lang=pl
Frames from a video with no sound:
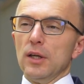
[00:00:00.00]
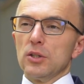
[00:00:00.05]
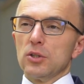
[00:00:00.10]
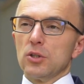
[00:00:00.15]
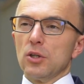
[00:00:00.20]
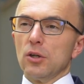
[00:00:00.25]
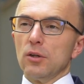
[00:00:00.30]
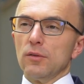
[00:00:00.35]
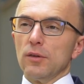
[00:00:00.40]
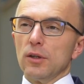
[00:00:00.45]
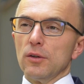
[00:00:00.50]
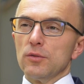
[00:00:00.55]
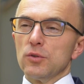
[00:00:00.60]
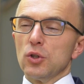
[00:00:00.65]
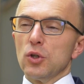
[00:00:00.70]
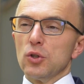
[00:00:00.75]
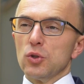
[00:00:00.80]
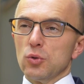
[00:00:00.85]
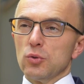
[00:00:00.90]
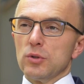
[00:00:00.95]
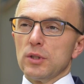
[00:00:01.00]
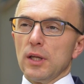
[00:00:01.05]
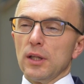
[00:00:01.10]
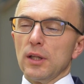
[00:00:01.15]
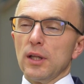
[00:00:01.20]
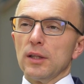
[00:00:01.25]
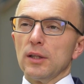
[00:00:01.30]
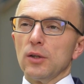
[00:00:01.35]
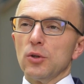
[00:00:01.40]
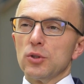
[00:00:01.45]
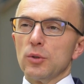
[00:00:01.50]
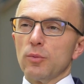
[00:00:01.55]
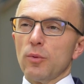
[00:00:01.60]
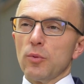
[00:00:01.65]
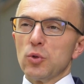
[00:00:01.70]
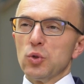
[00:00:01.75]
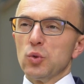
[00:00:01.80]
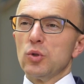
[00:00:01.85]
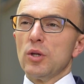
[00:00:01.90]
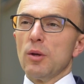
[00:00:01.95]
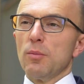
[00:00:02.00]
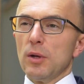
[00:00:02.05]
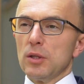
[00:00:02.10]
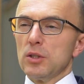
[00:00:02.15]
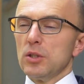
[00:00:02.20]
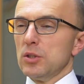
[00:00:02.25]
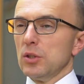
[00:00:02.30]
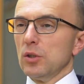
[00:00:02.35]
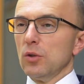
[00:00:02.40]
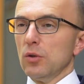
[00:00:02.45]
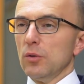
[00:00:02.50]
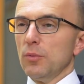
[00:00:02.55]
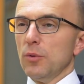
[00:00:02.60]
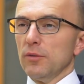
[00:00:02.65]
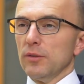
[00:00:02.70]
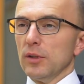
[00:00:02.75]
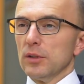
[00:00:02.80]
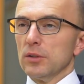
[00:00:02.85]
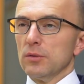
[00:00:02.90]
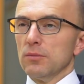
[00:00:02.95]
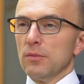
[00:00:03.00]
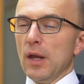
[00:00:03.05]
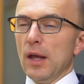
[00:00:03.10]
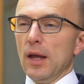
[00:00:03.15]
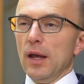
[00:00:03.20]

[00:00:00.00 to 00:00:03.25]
skokowego wzrostu cen, dlatego że po prostu nie będzie czego kupować.